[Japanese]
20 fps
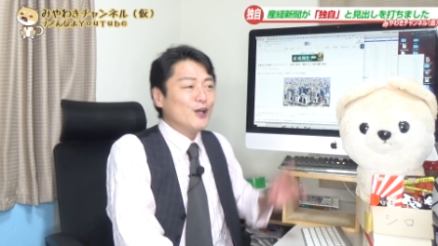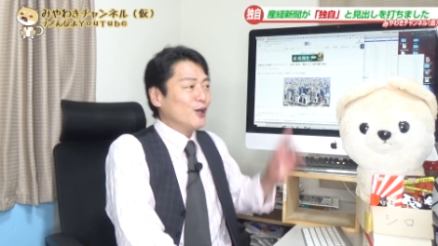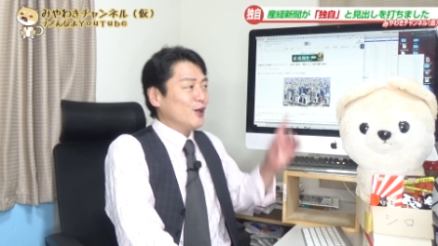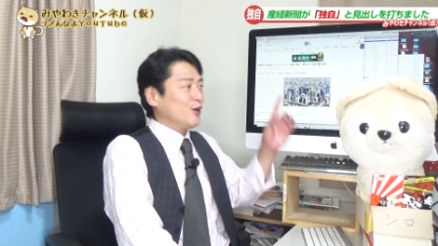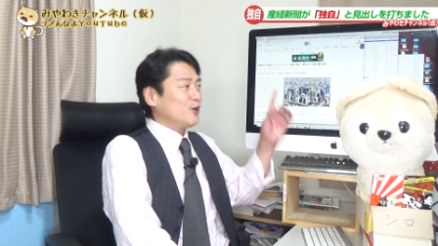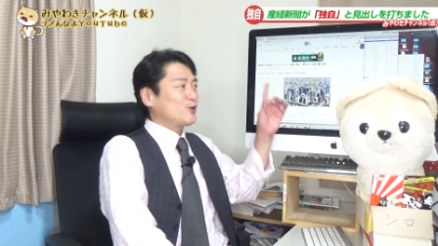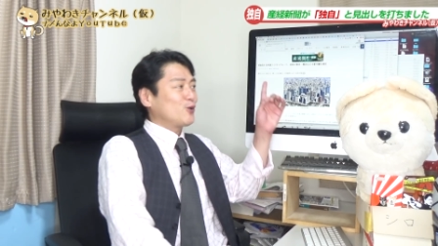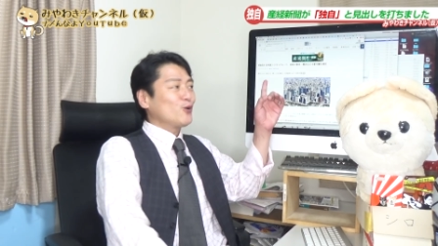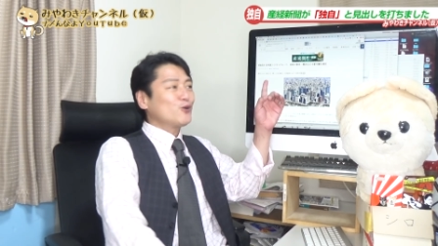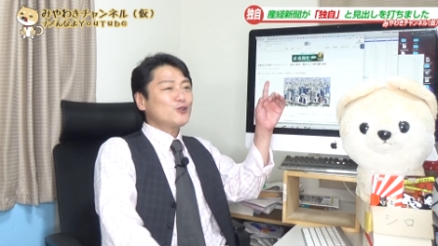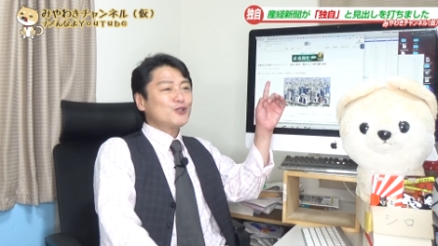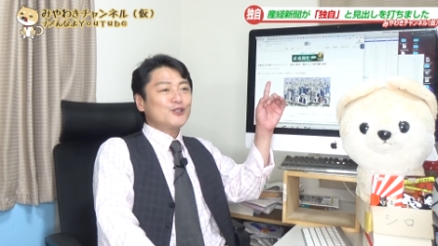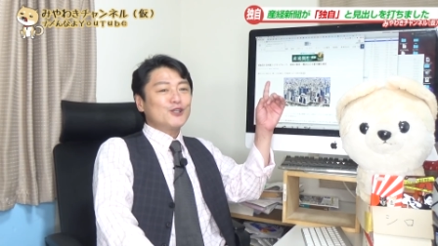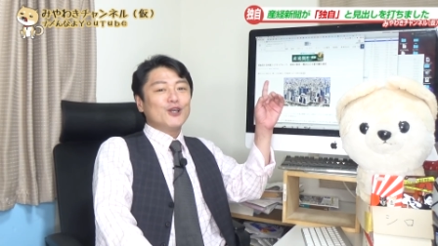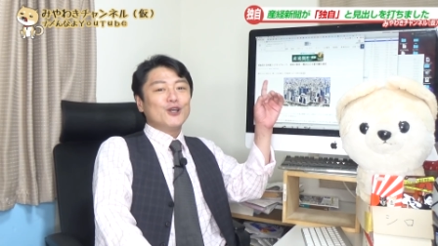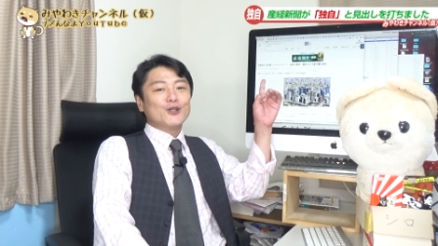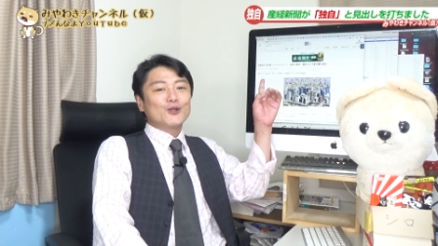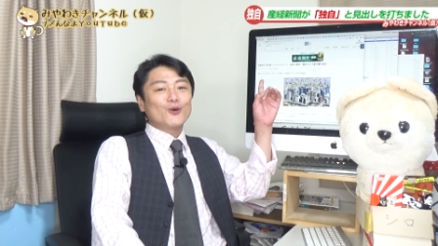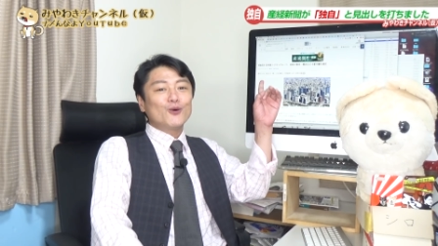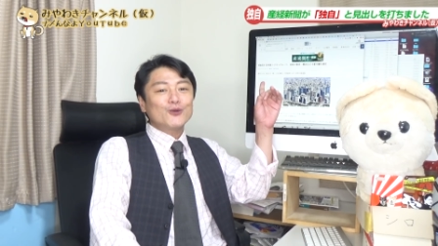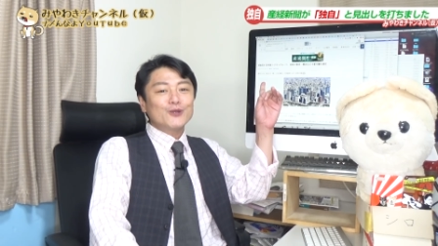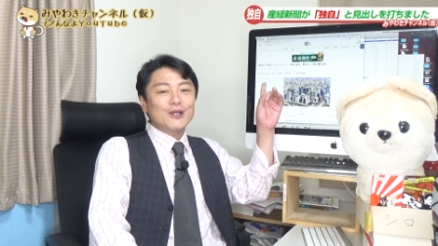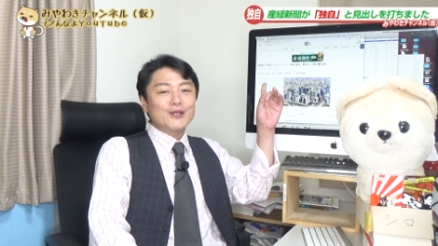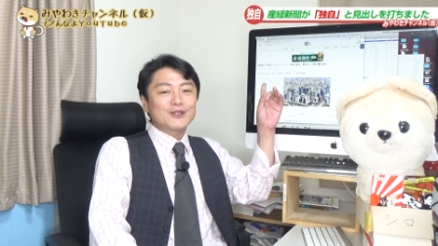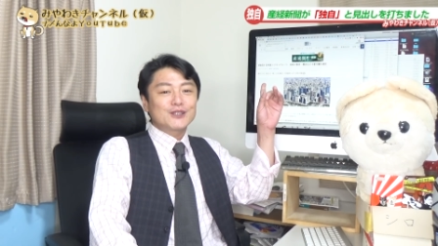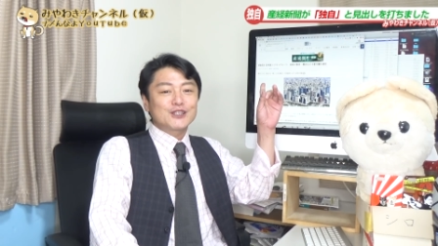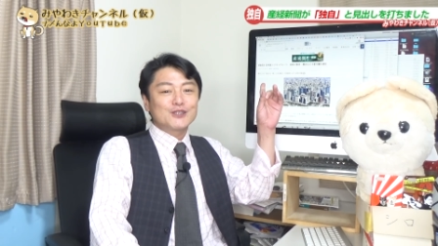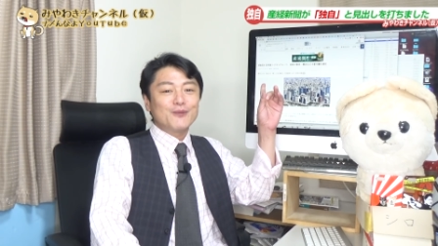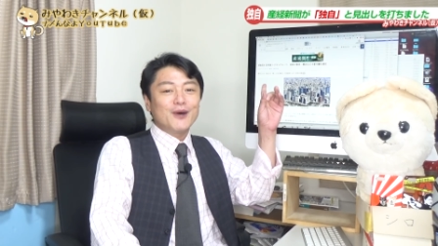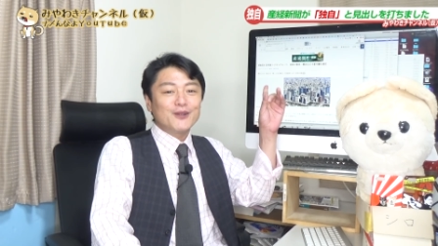え独自当店
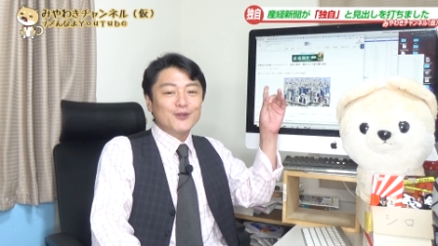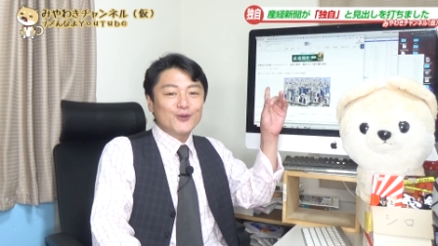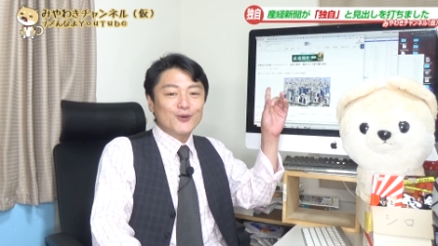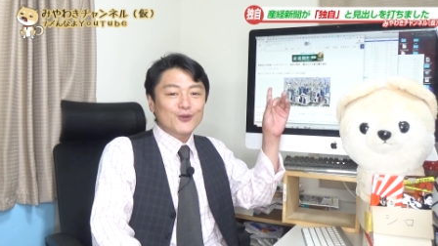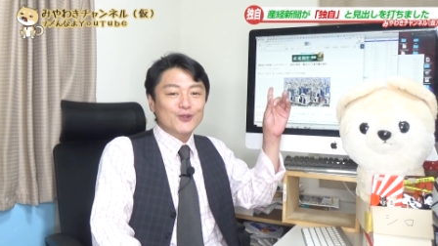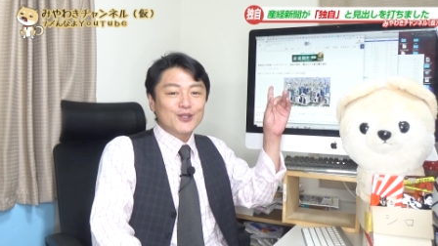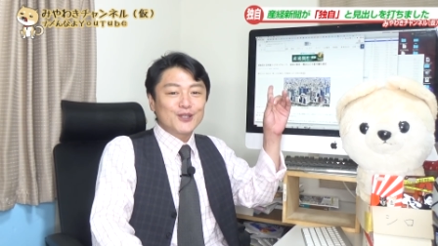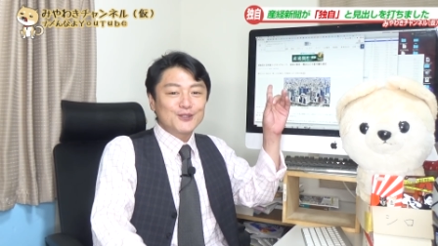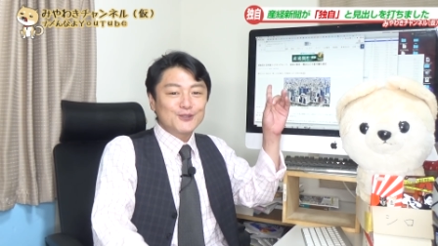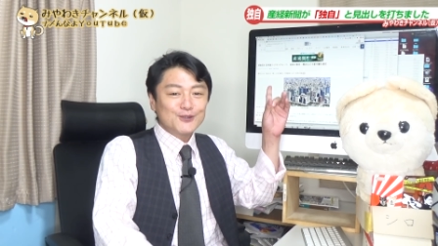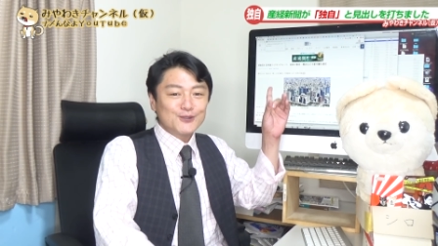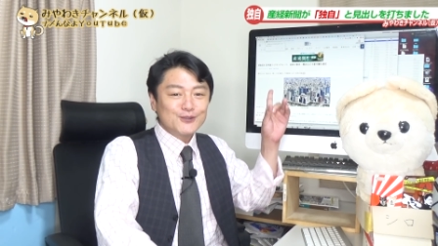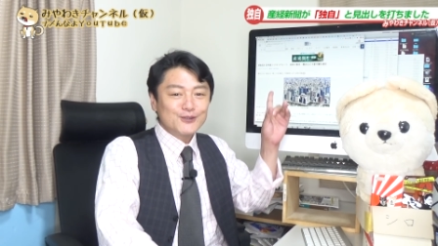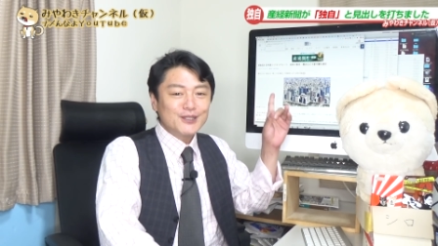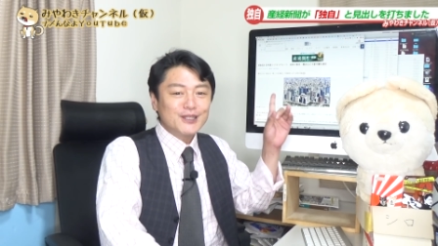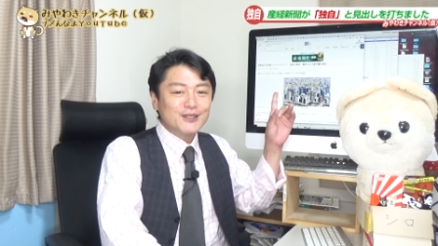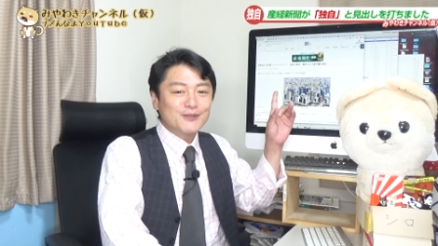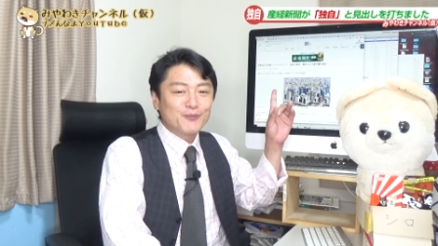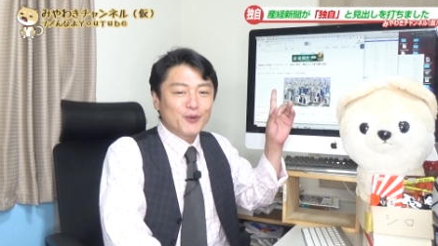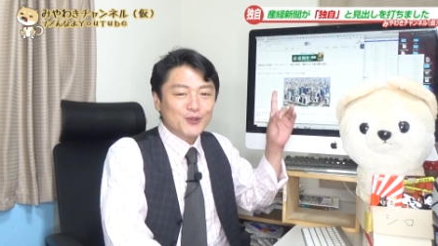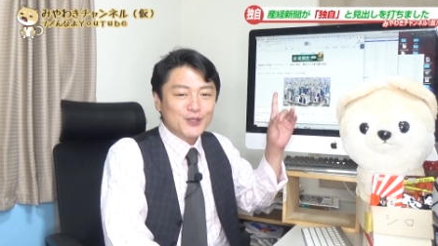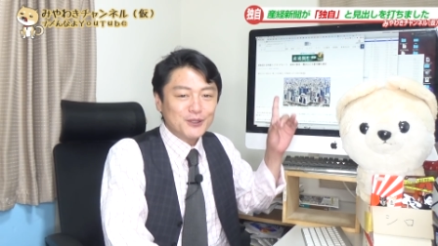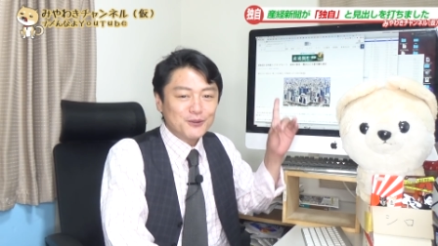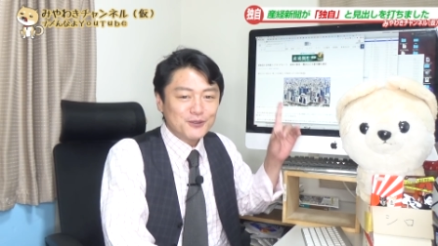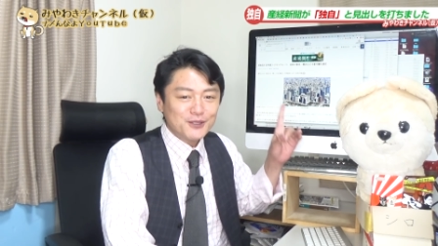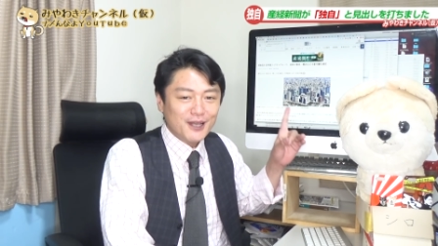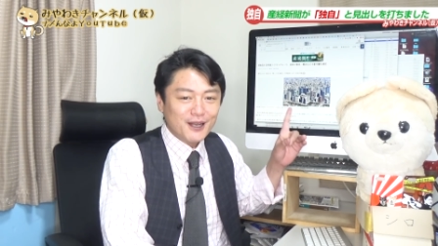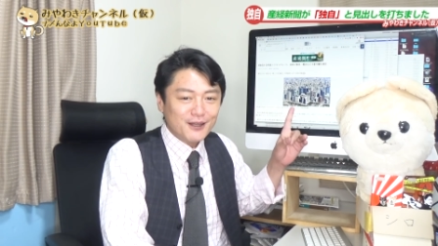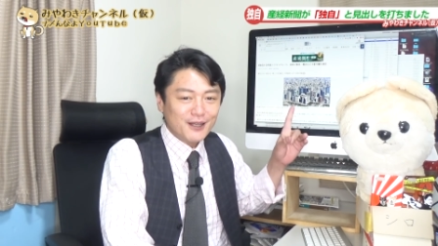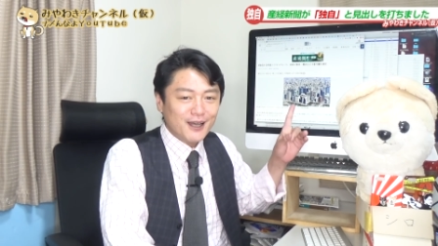自慢の手作り
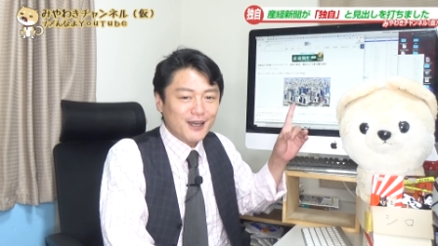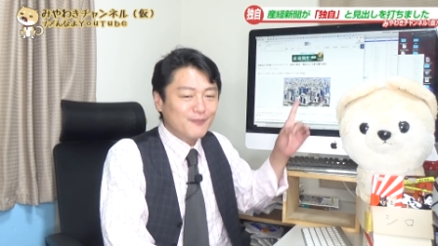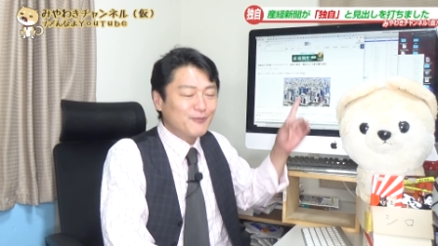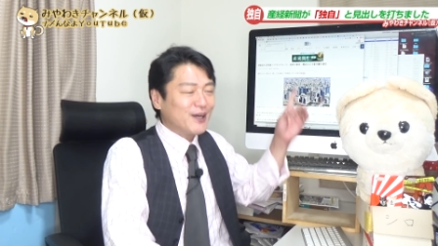ポテトサラダ、